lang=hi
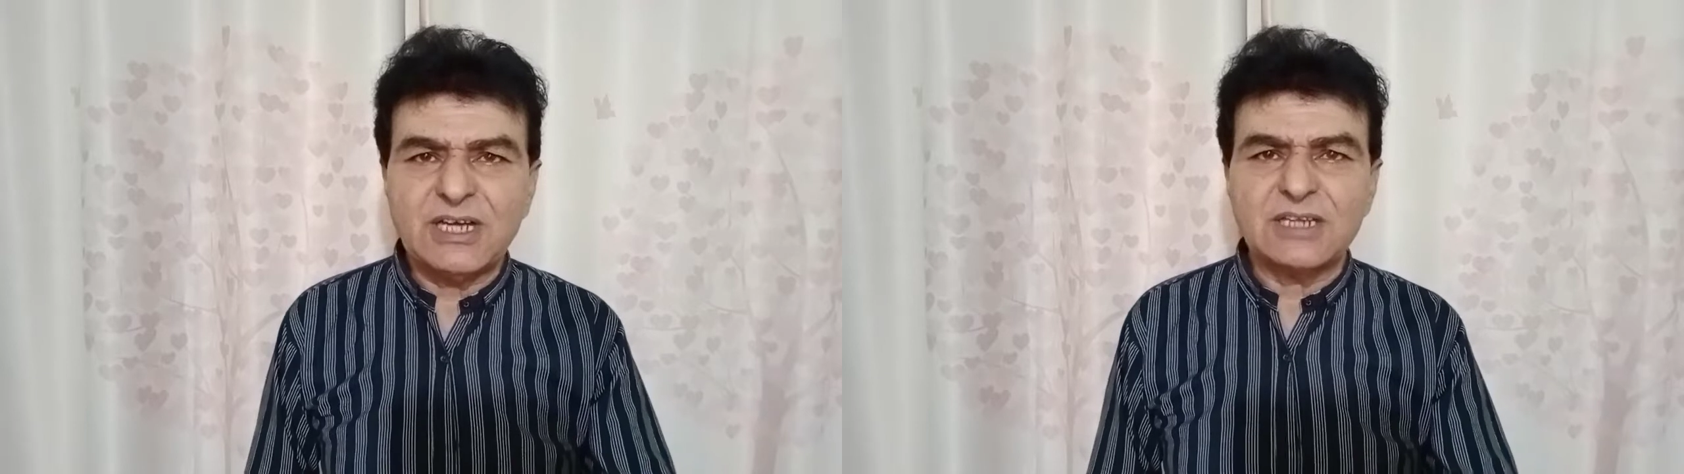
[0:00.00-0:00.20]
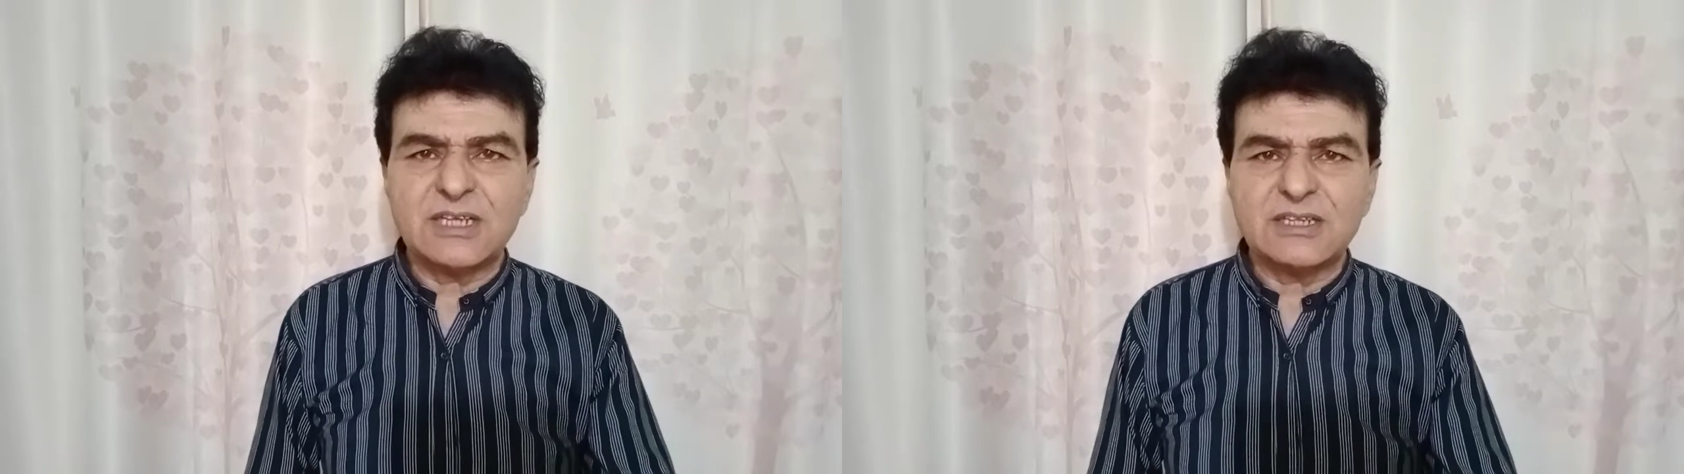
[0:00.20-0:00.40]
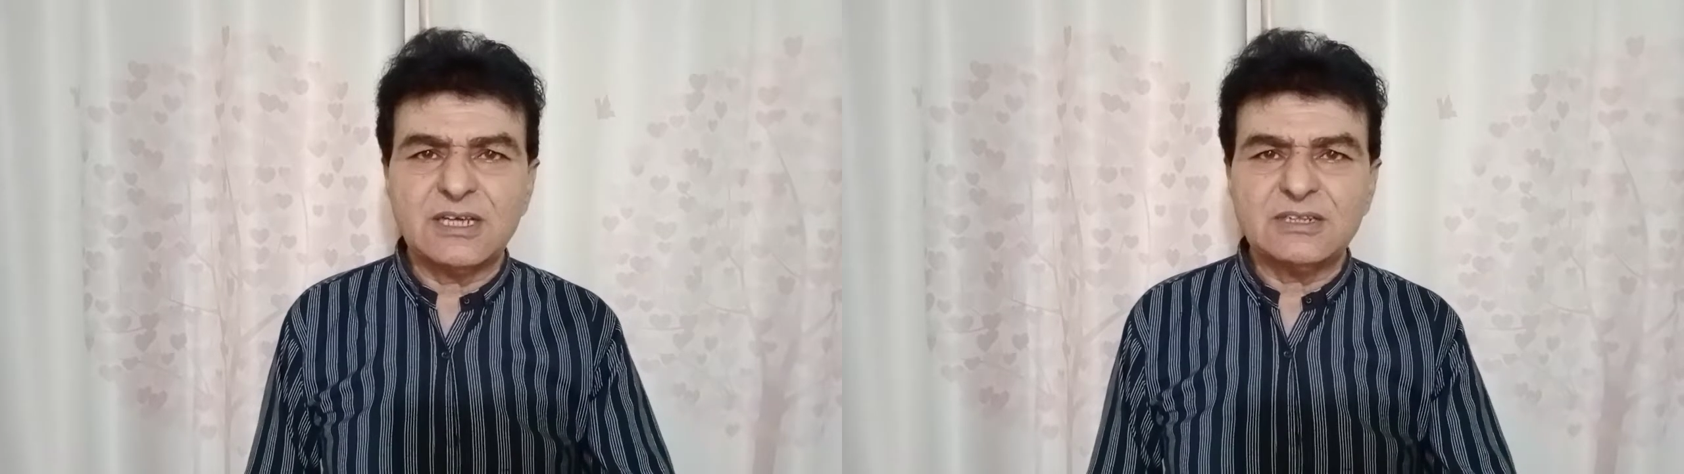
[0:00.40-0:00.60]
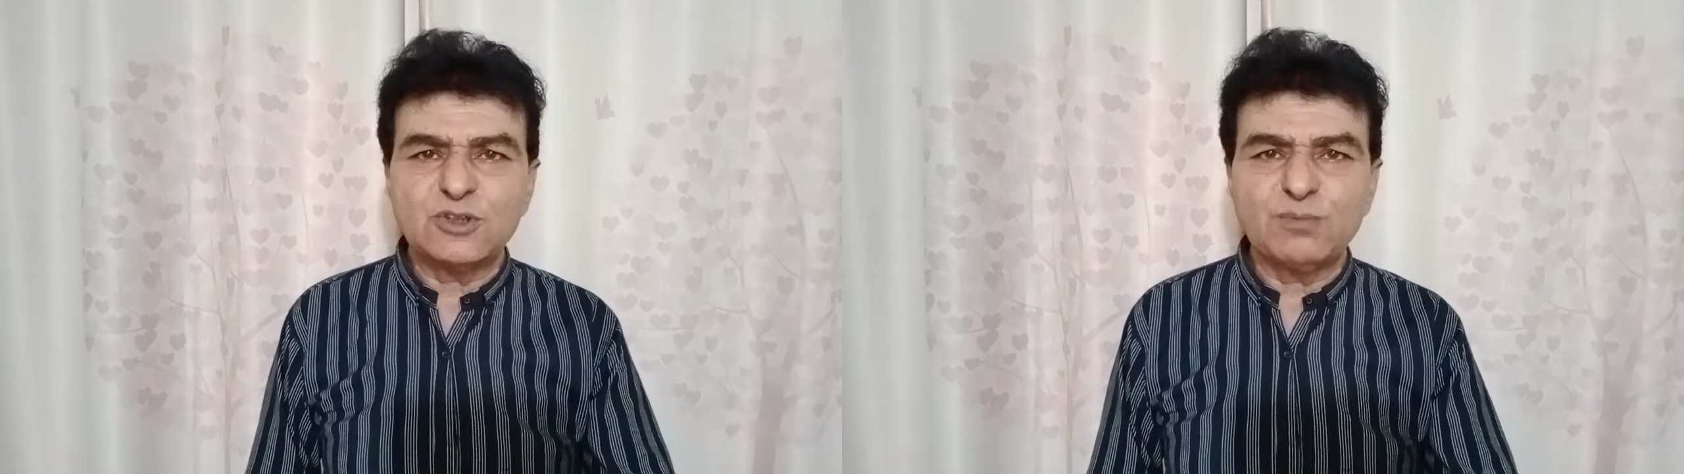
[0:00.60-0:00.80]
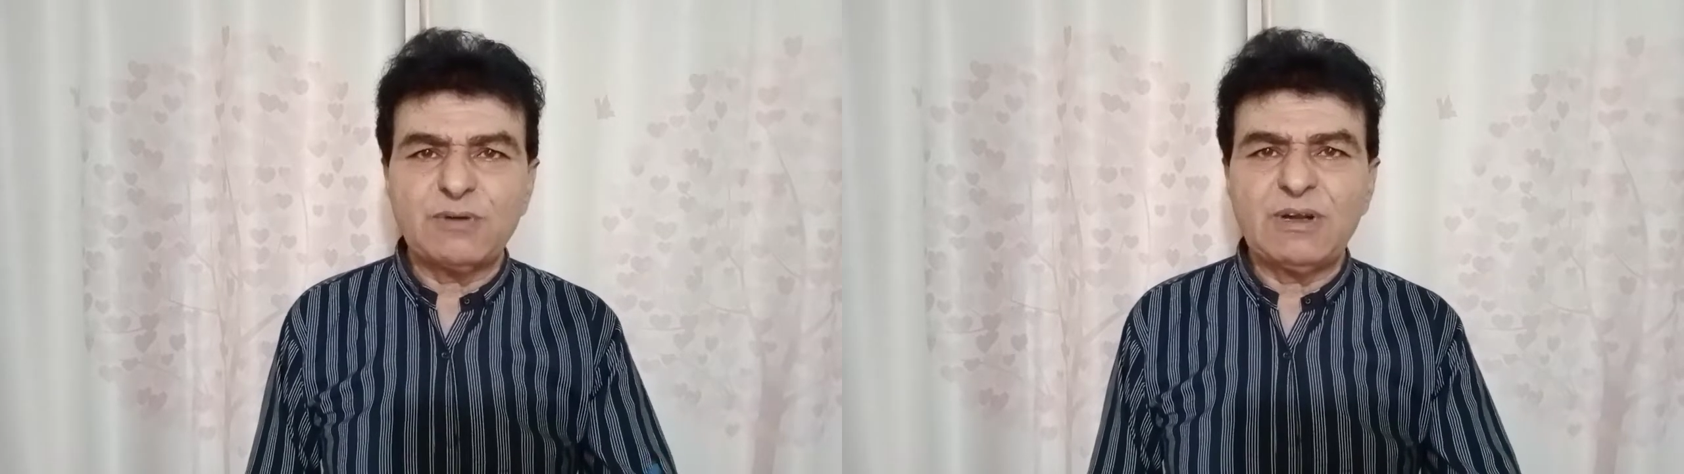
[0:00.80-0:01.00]
करता था
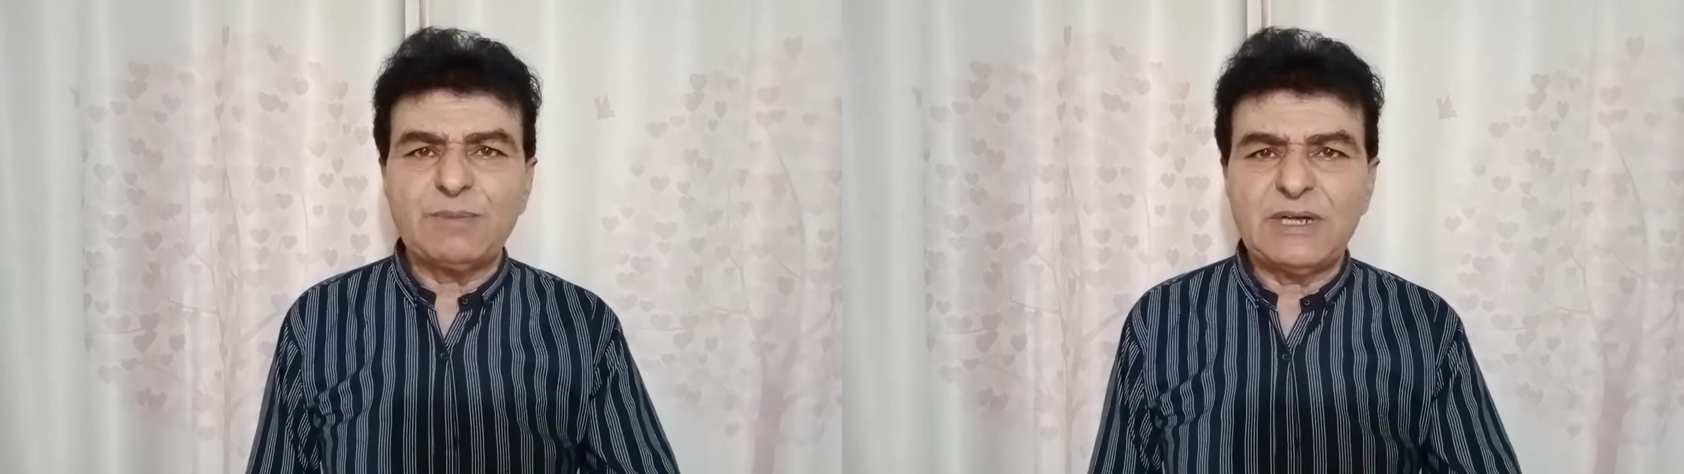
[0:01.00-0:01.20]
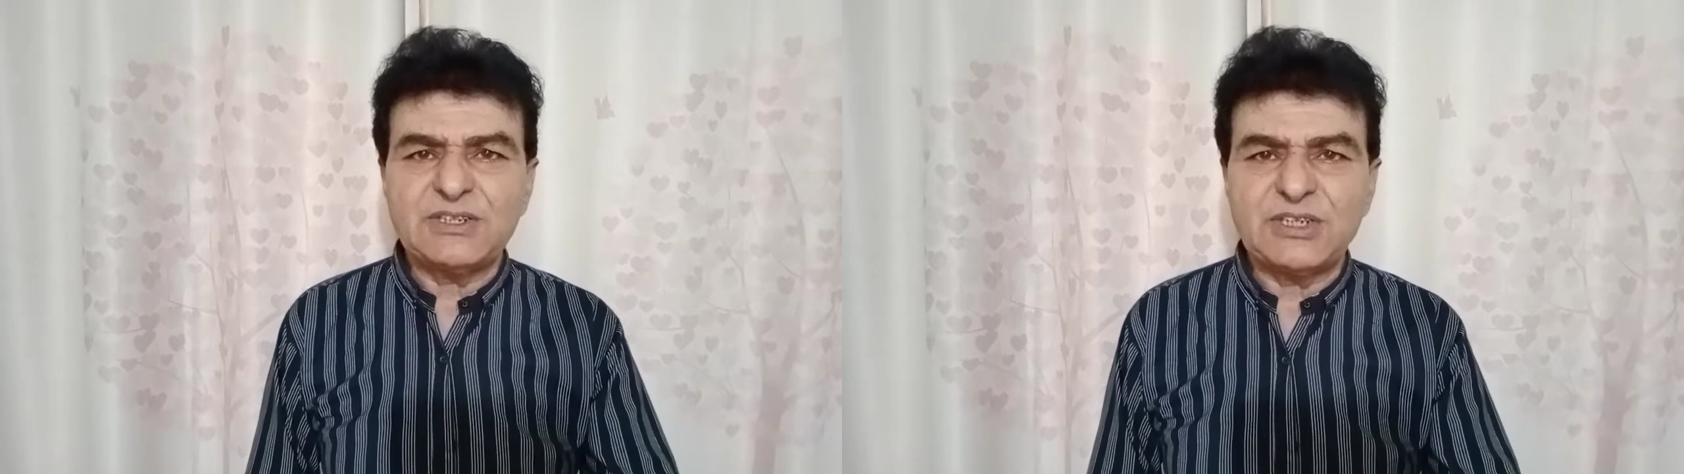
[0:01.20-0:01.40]
जो पहलवान पहले